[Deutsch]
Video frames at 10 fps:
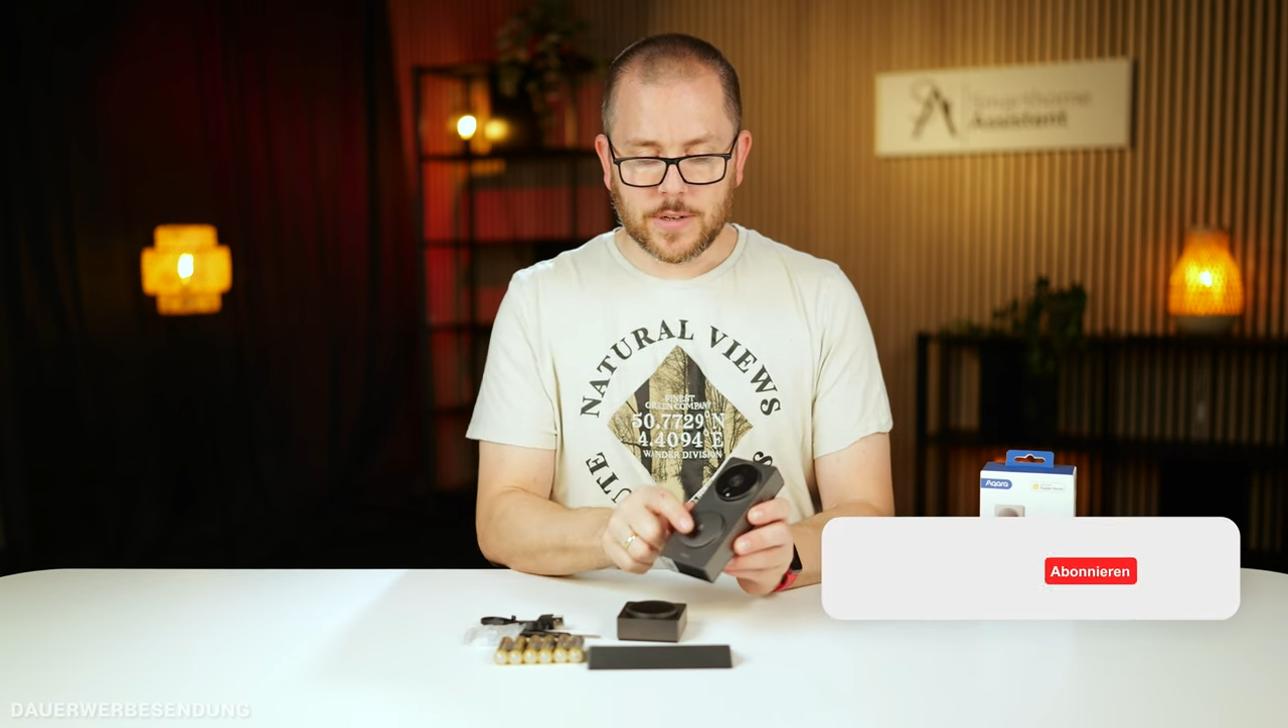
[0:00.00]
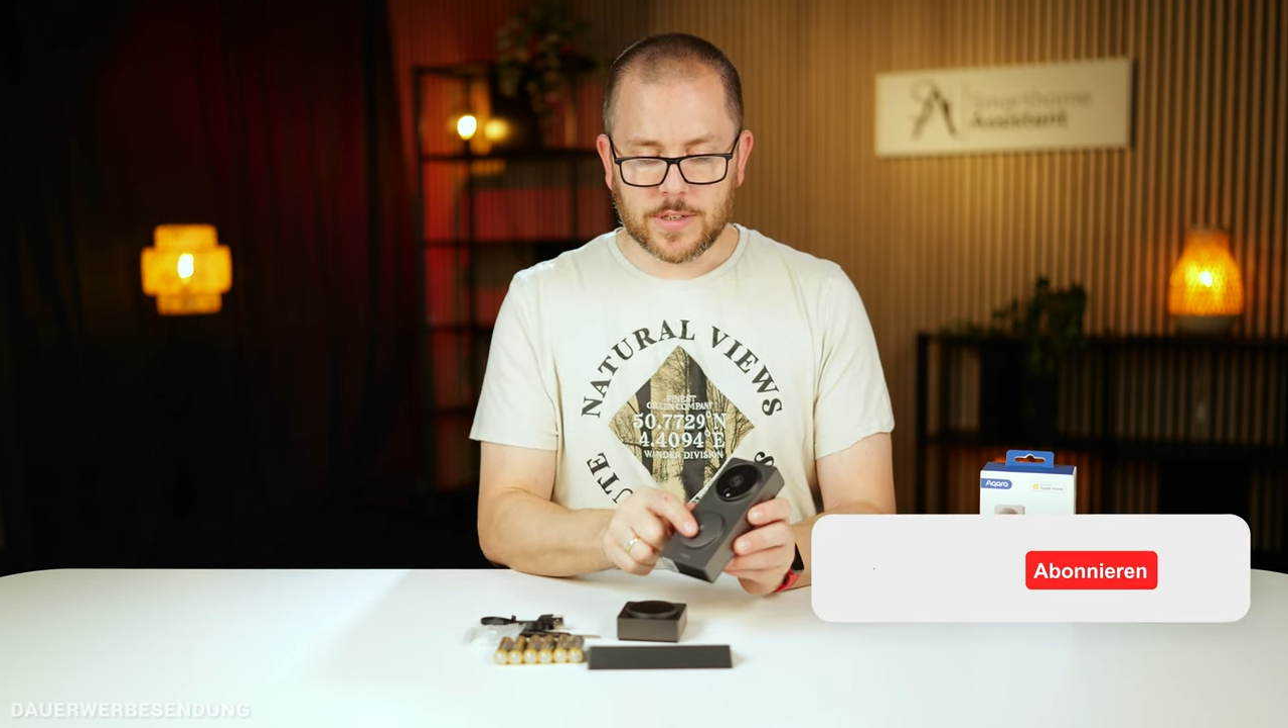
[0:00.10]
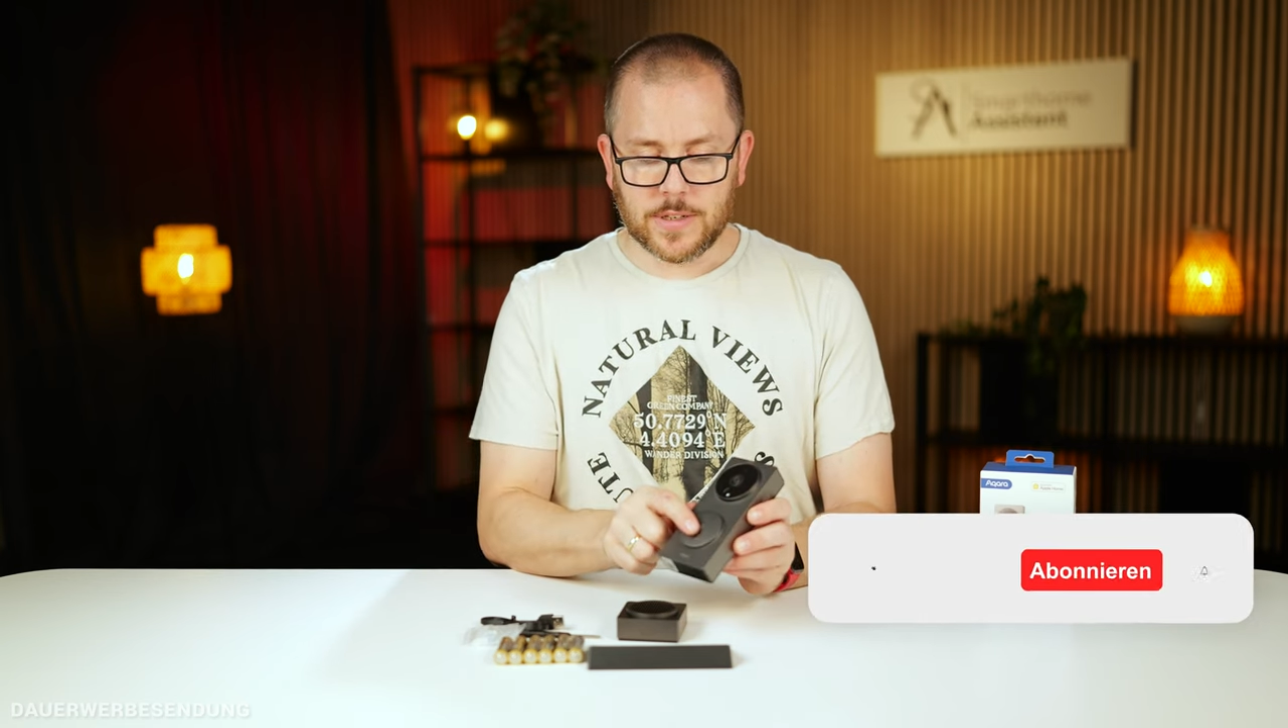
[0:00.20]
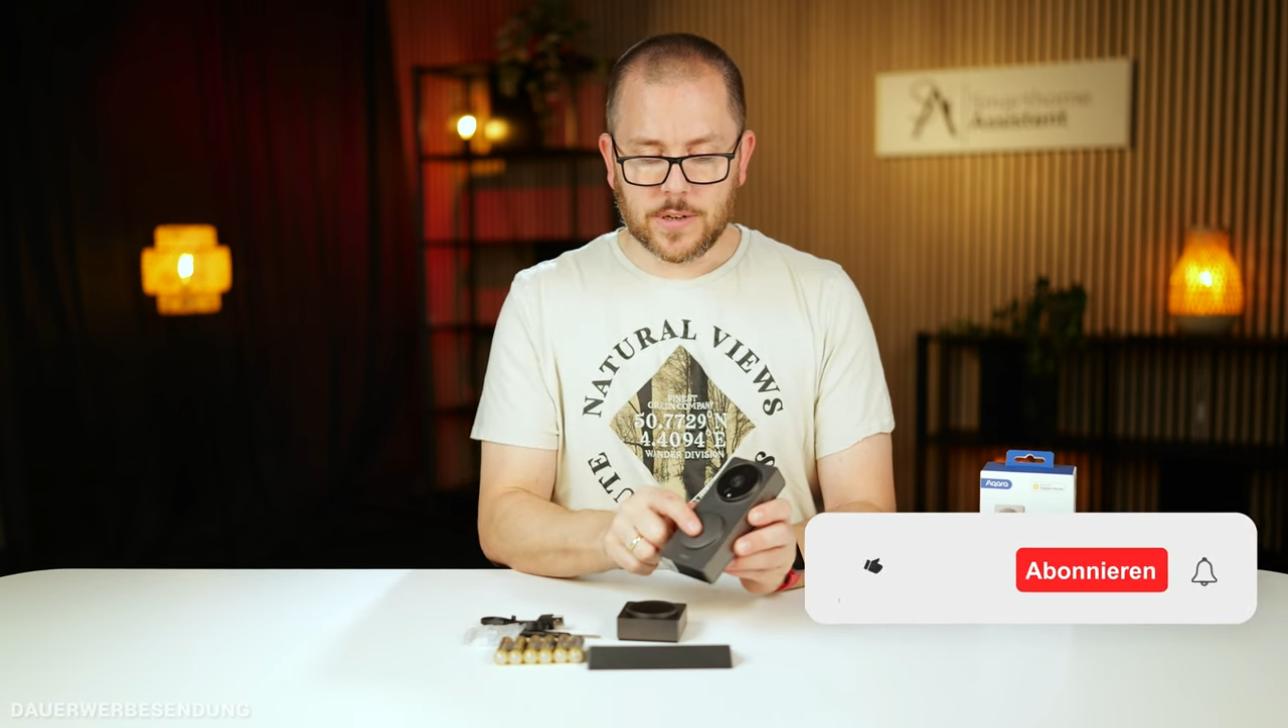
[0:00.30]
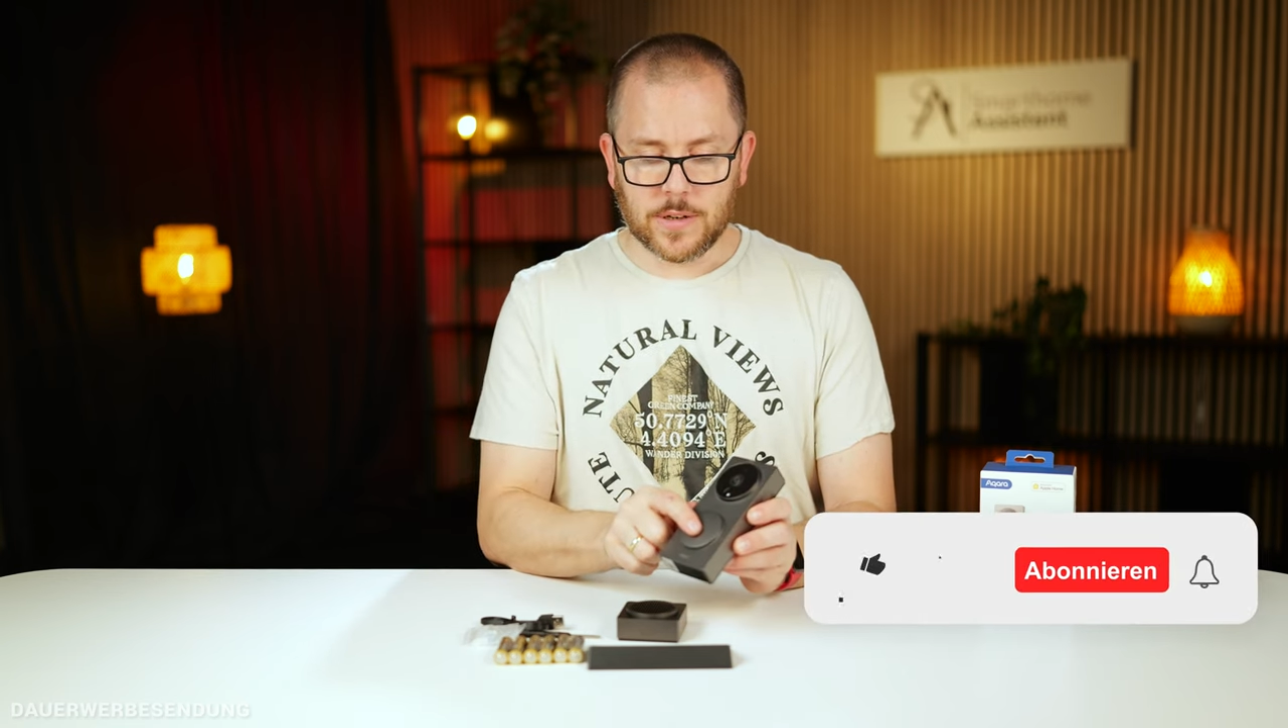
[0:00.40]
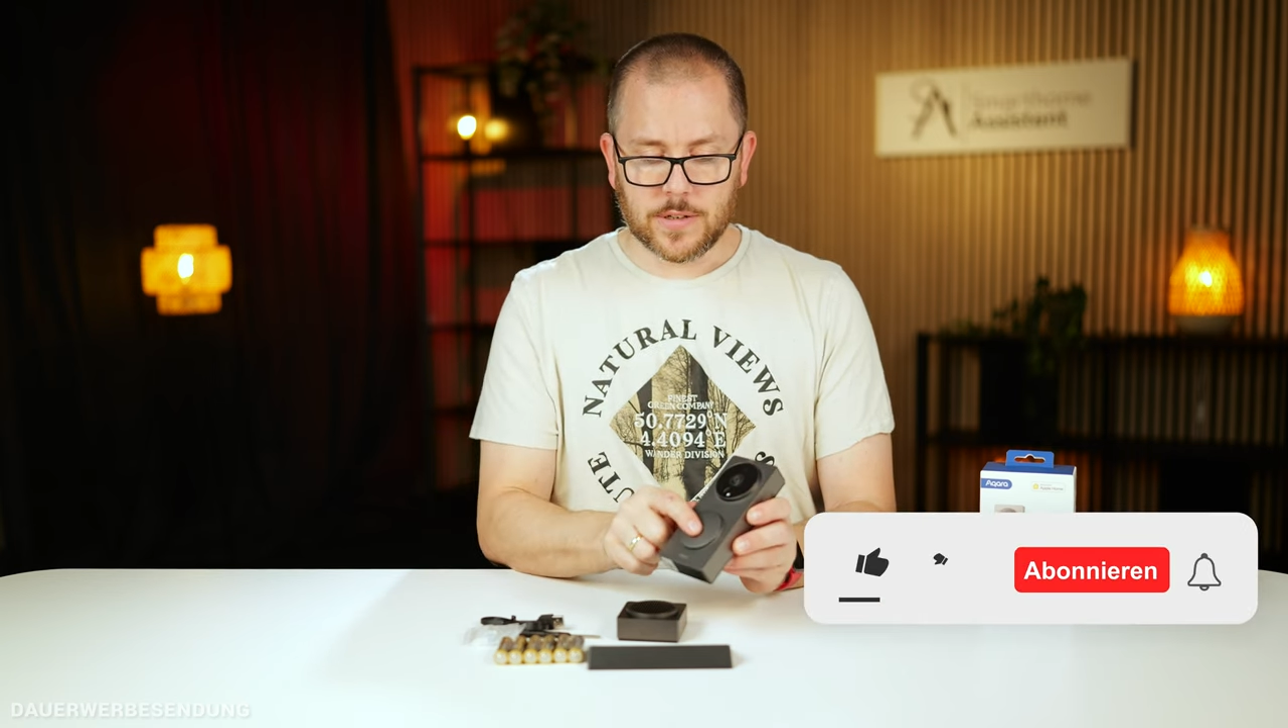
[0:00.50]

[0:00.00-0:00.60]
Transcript: die,